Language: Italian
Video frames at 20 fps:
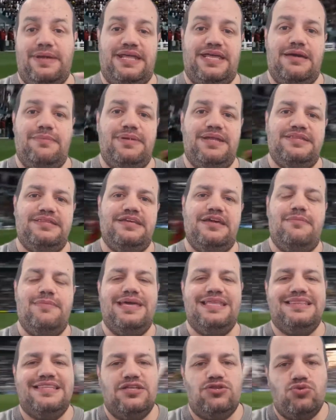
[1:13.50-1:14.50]
Perché
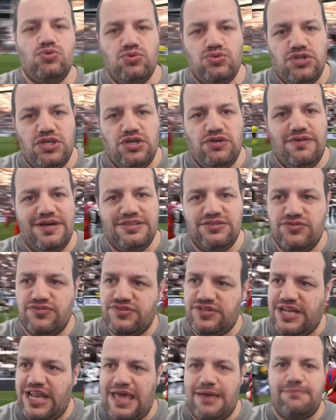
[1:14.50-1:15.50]
praticamente tutti i
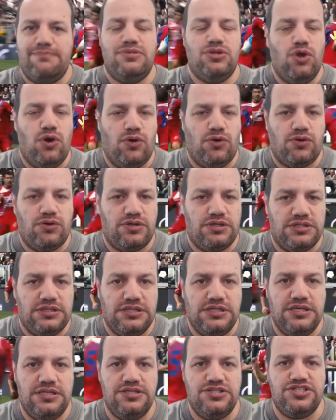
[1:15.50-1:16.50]
Juventus Club
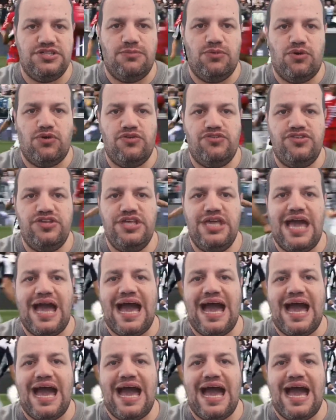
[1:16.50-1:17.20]
doc, diciamo così,